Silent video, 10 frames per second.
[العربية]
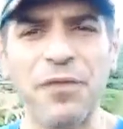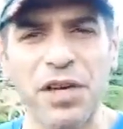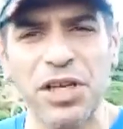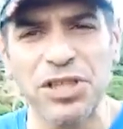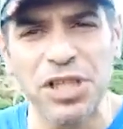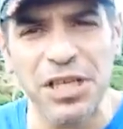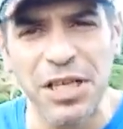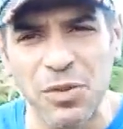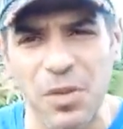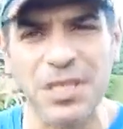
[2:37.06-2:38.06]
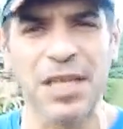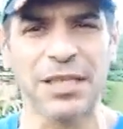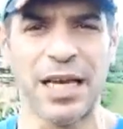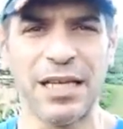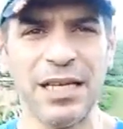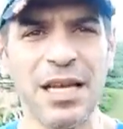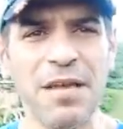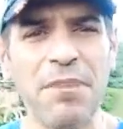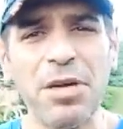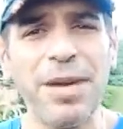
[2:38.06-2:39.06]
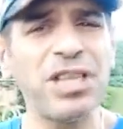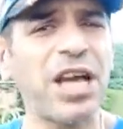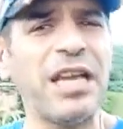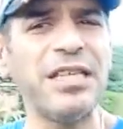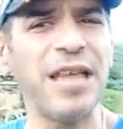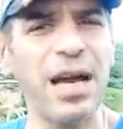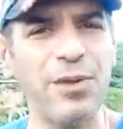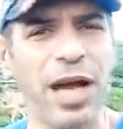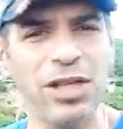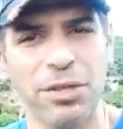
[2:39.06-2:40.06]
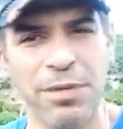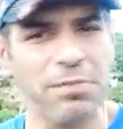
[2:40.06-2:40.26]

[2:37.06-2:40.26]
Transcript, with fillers: في الرينج الوسط يعني ما نبقاش عاليين قوي عشان